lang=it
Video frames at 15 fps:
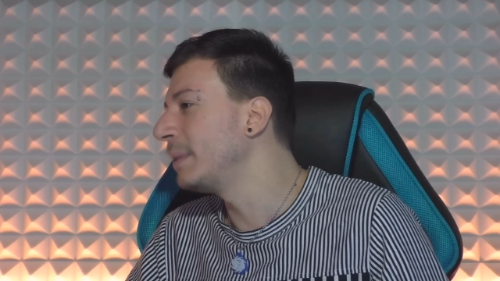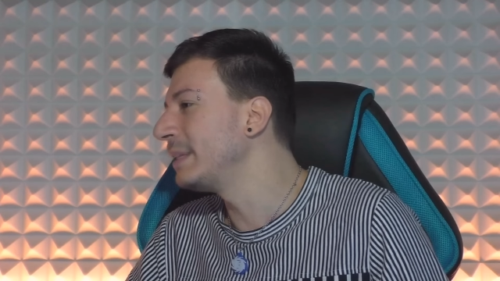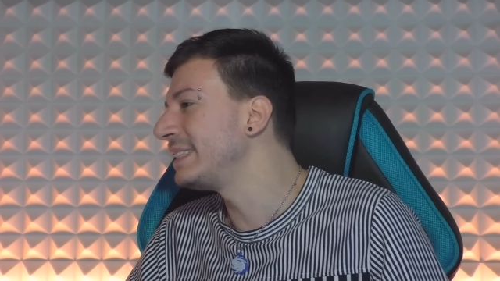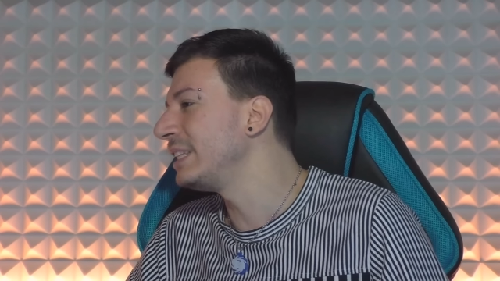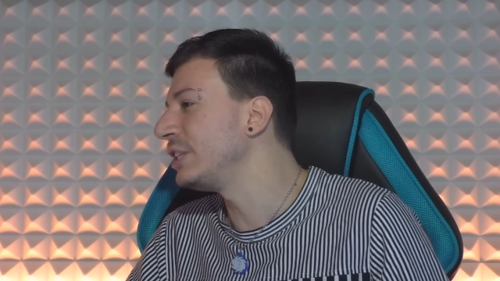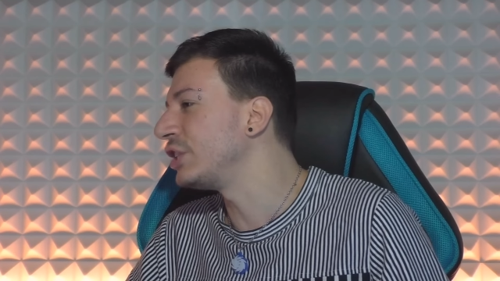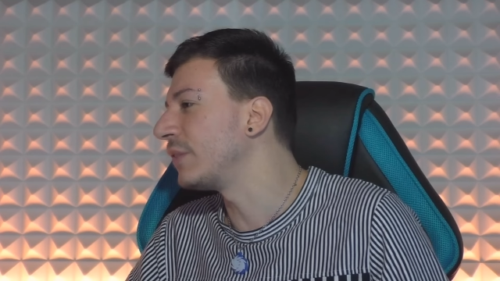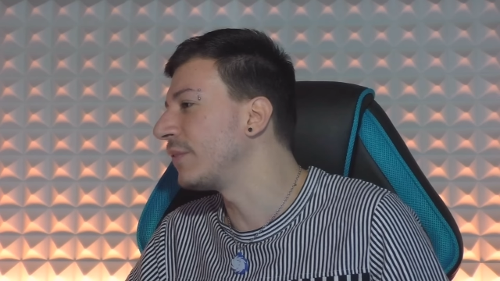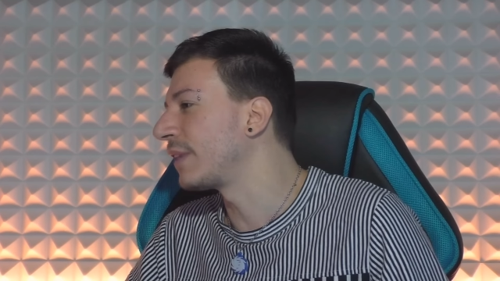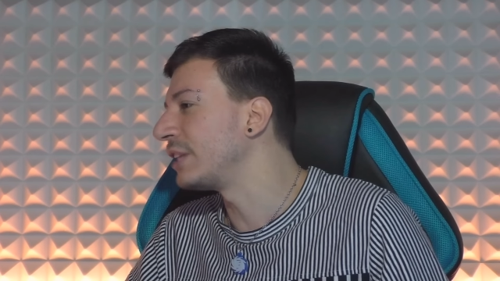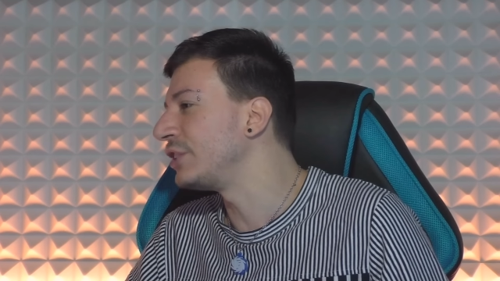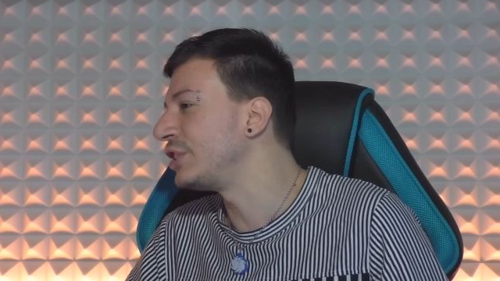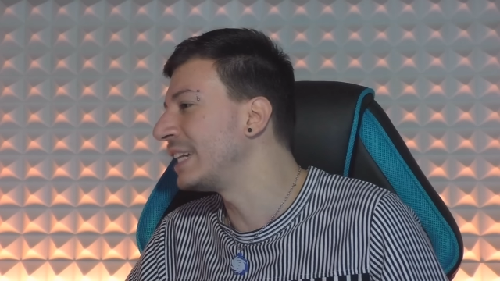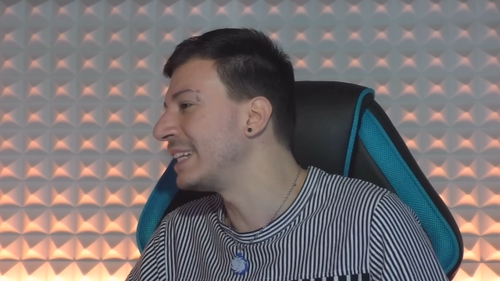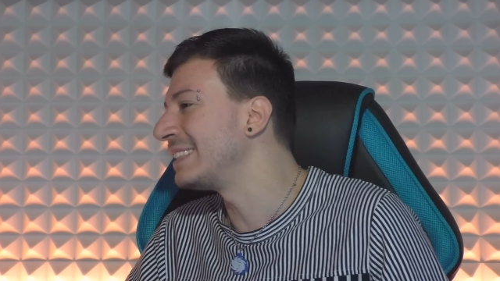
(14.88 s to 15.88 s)
Come si dice in
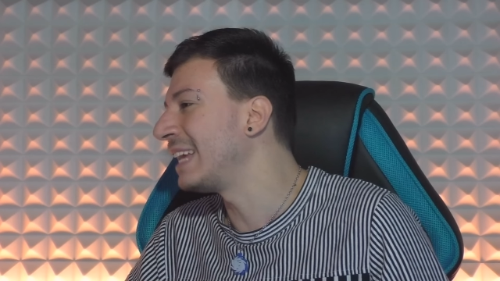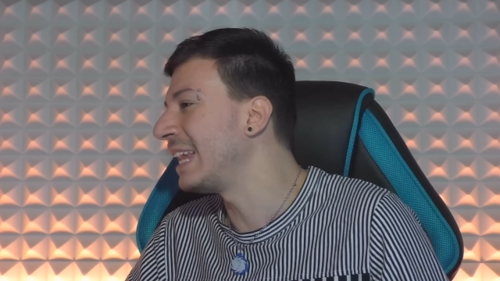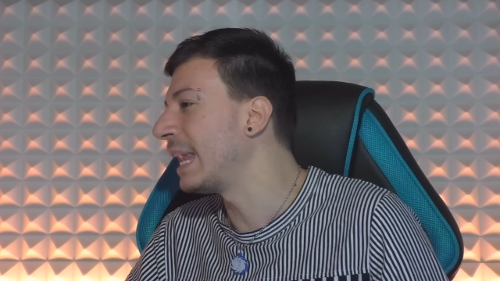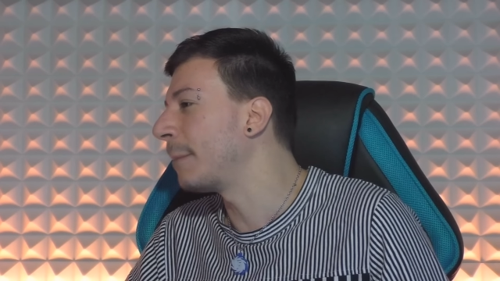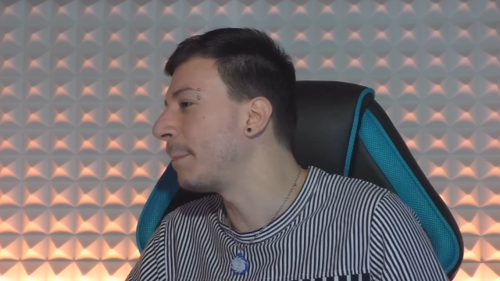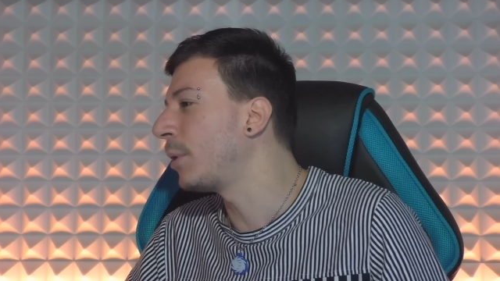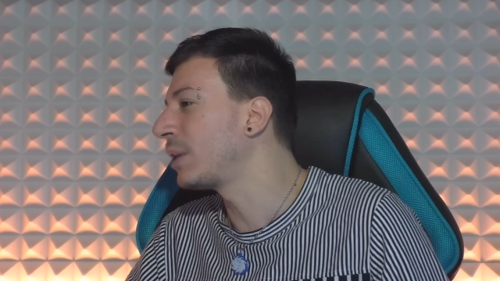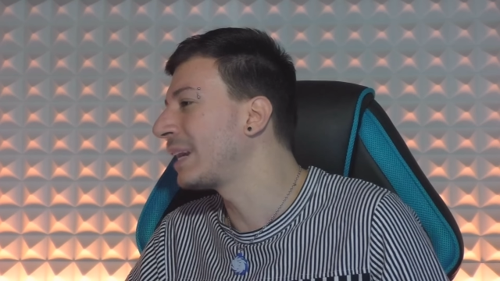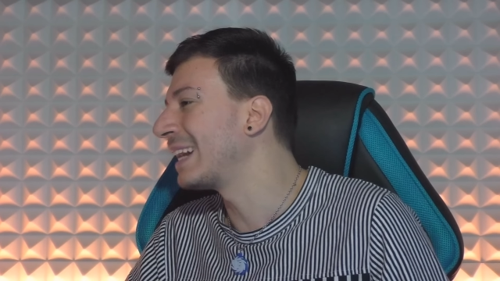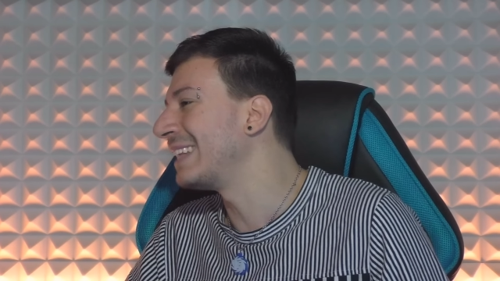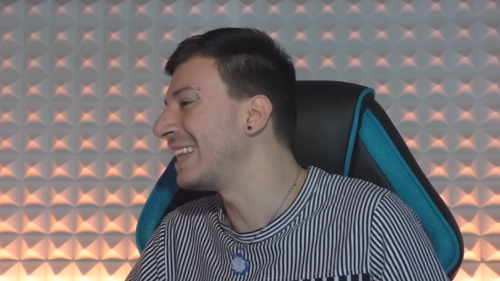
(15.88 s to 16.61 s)
francese la bocca